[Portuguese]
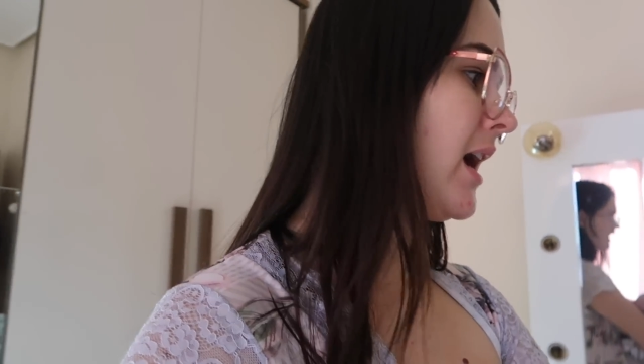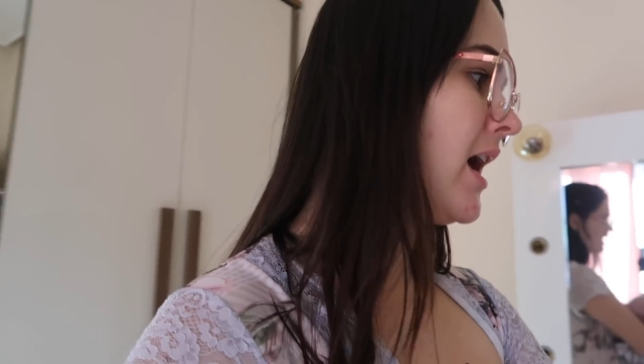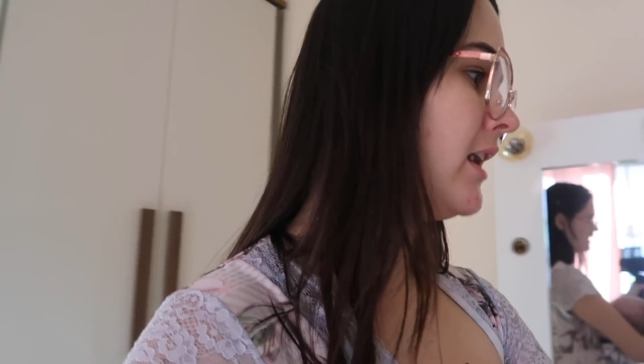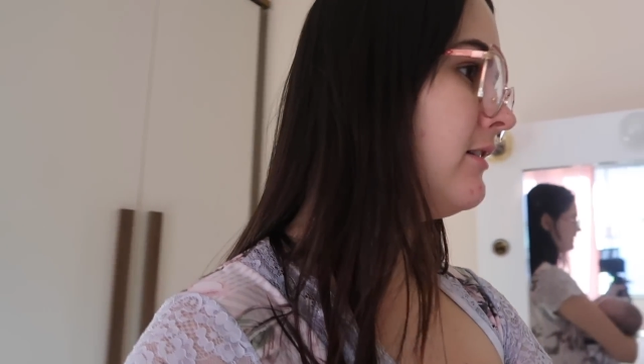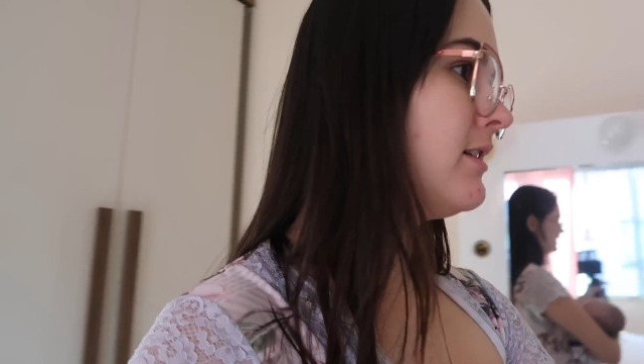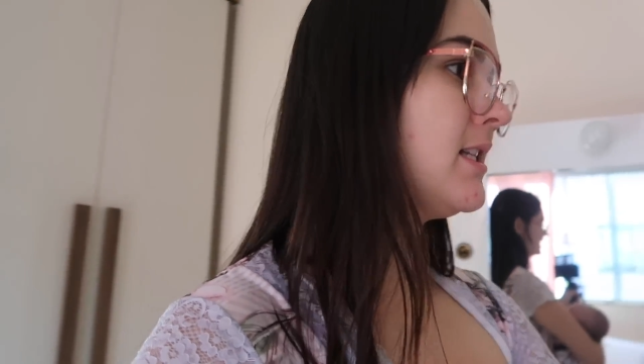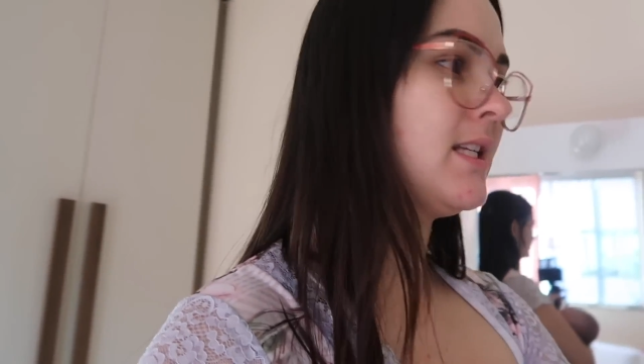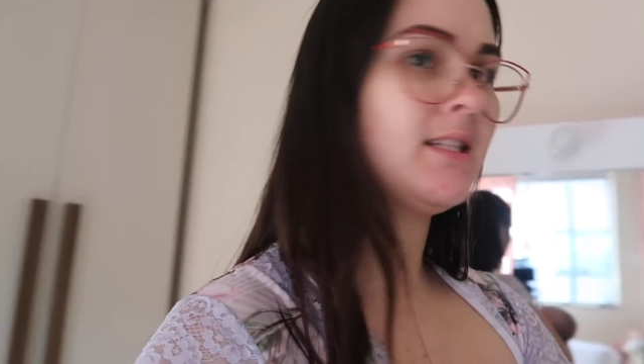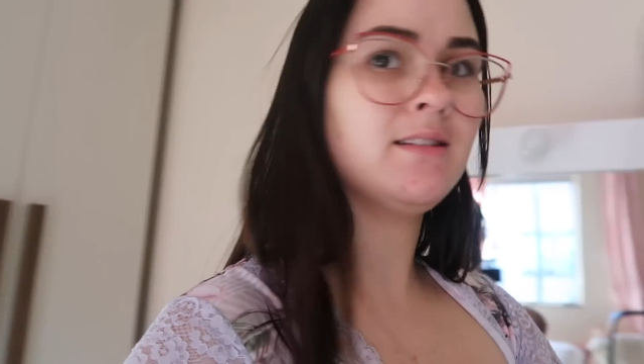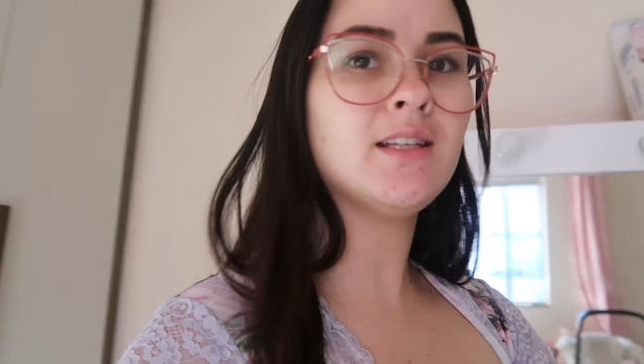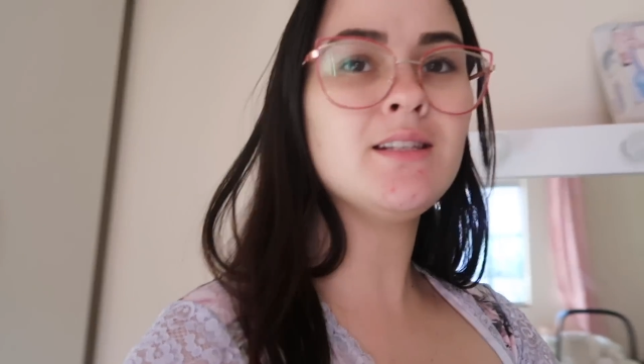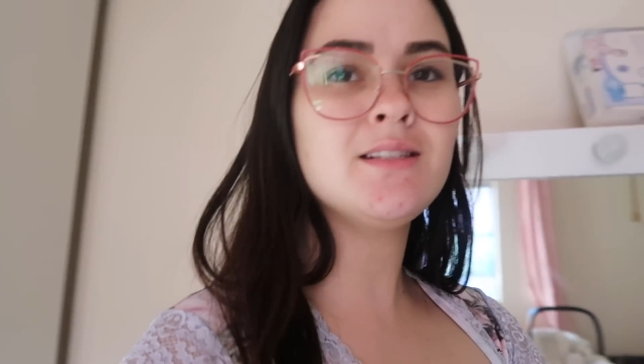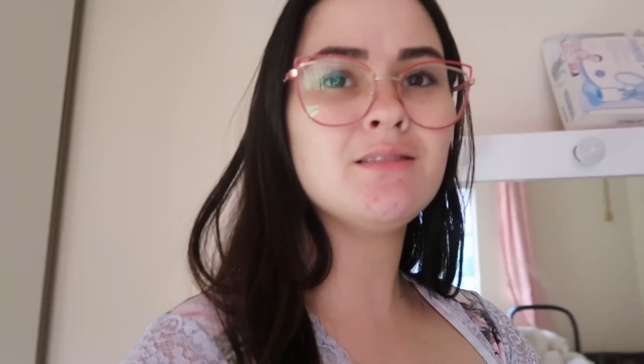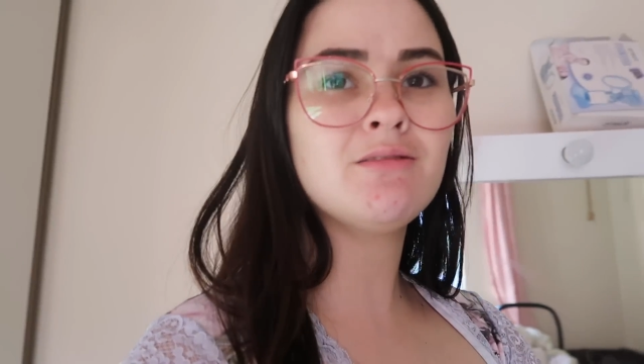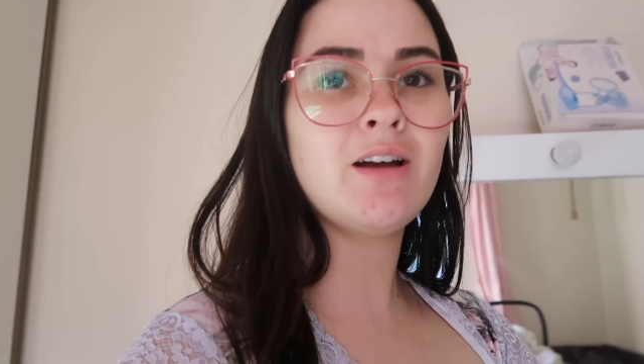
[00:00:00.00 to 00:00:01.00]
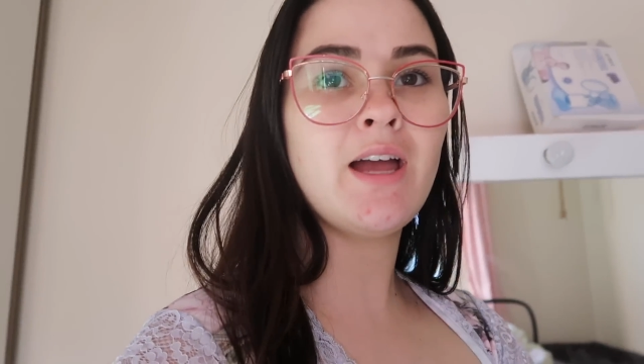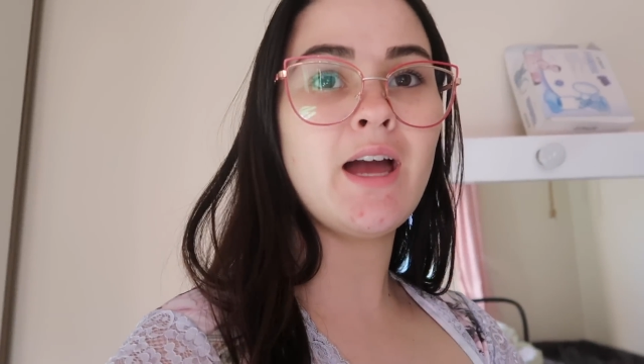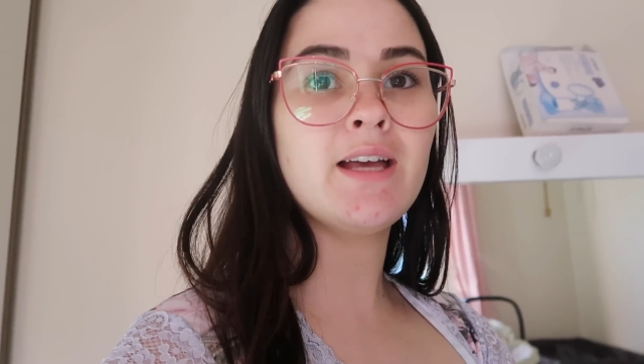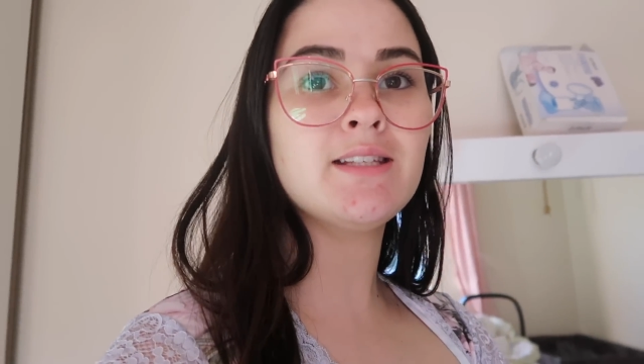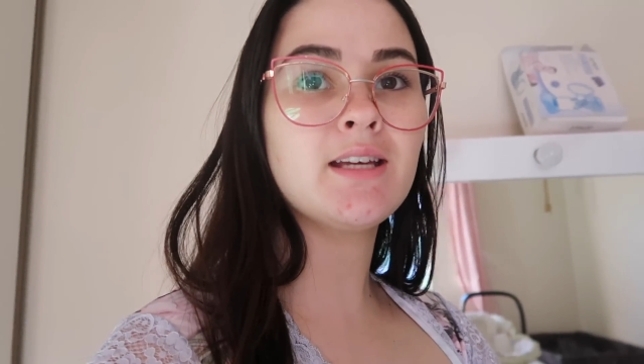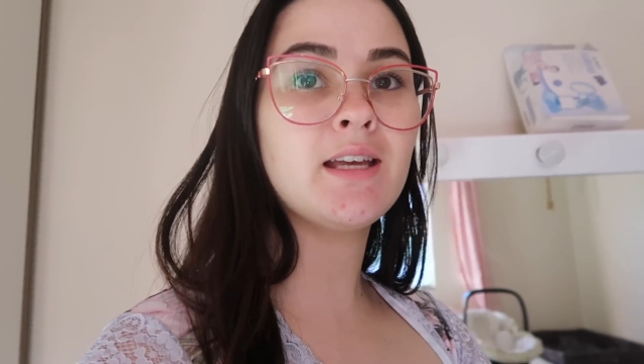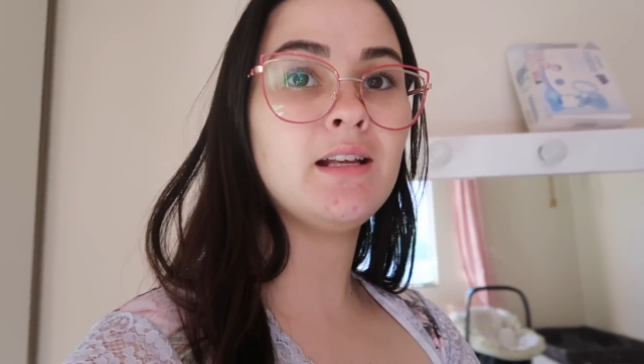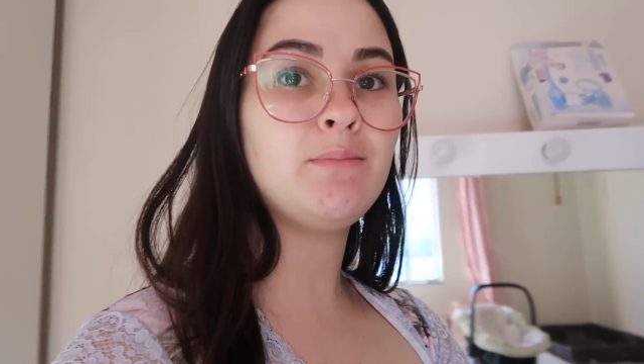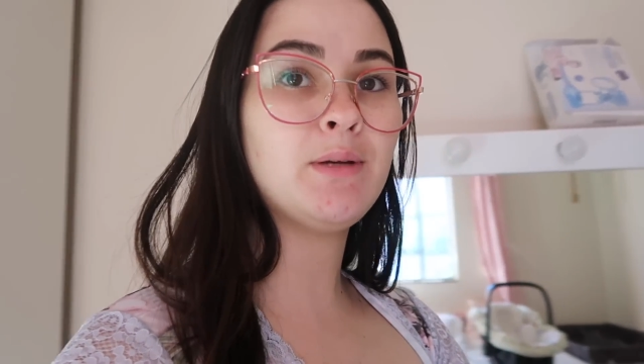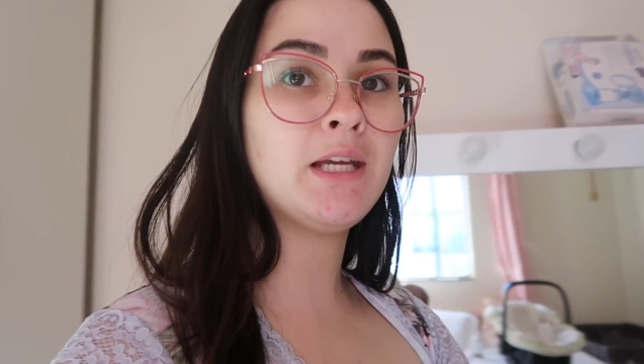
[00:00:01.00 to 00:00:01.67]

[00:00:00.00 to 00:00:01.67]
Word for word: carinha, 65 reais aquele